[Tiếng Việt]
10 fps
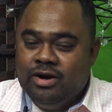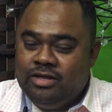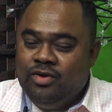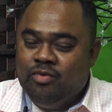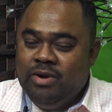người
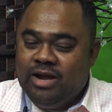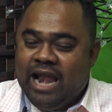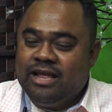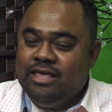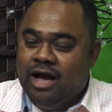thì dũng biết
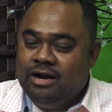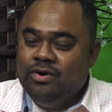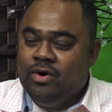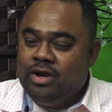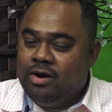đang giỡn
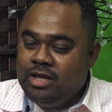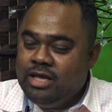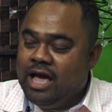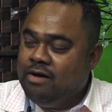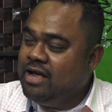đùa nói
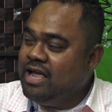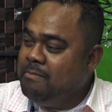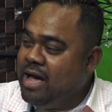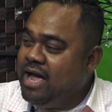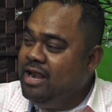với nhau là ngày
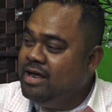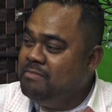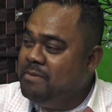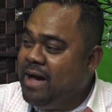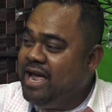mai lên
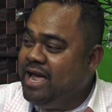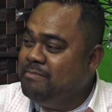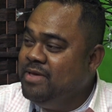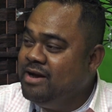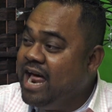máy bay
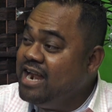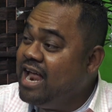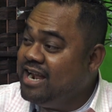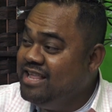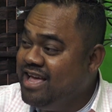em nhớ đánh
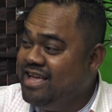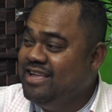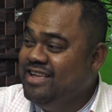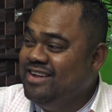anh nha